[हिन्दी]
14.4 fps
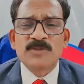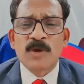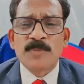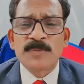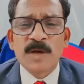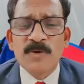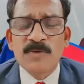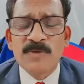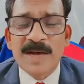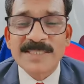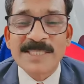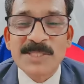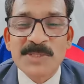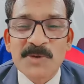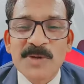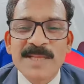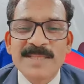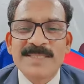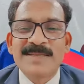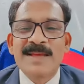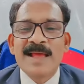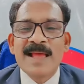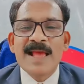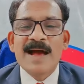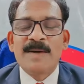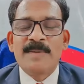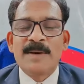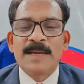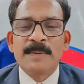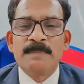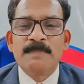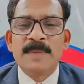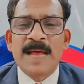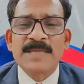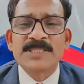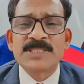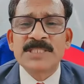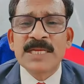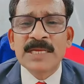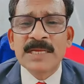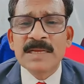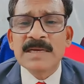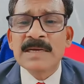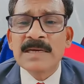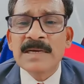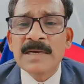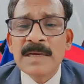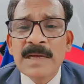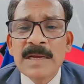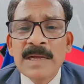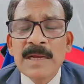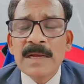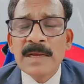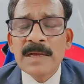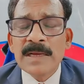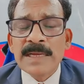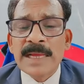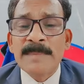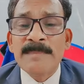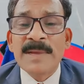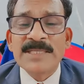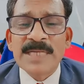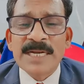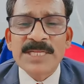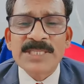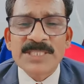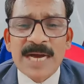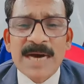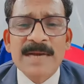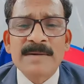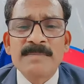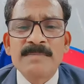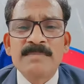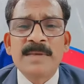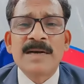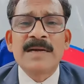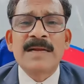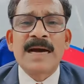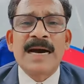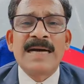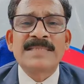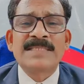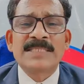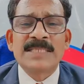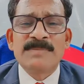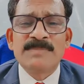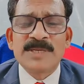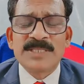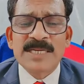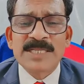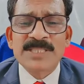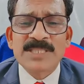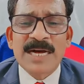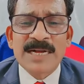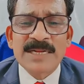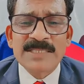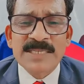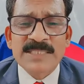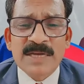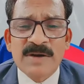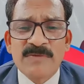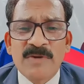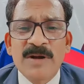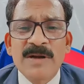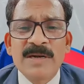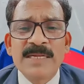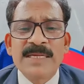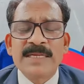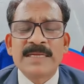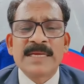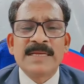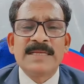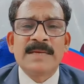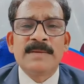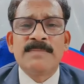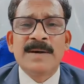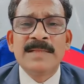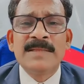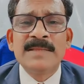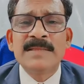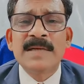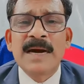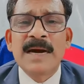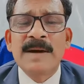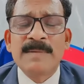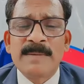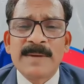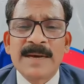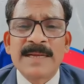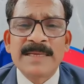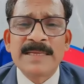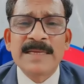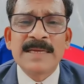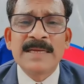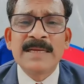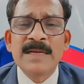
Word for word: सौंपता हूँ आशित कोले जी हमारे ब्लास्टिंग एम्बेसडर स्टार मगर आज से एम्बेसडर स्टार जैसा वर्ल्ड इनके लिए बंद अब हमारे ये